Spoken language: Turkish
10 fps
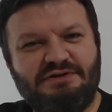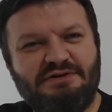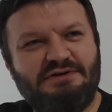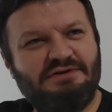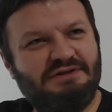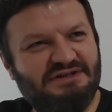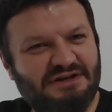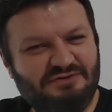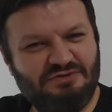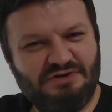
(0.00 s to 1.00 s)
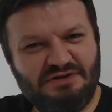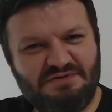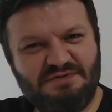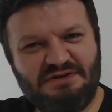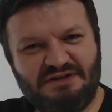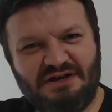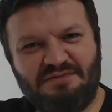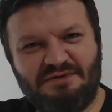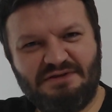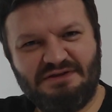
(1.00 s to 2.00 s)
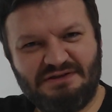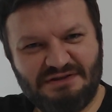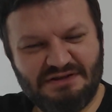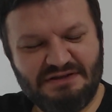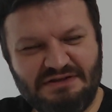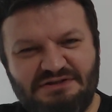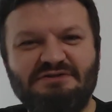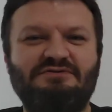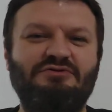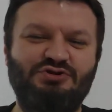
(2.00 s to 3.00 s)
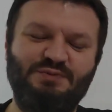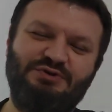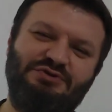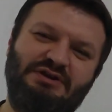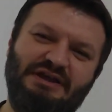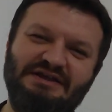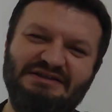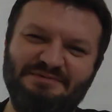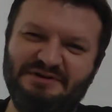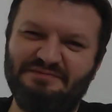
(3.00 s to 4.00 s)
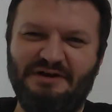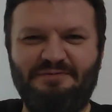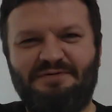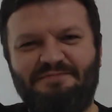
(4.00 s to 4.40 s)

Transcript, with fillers: Ee, teşekkür ederiz bizi takip ettiğiniz, dinlediğiniz için. Görüşmek üzere. Kendinize iyi bakın. Bay bay.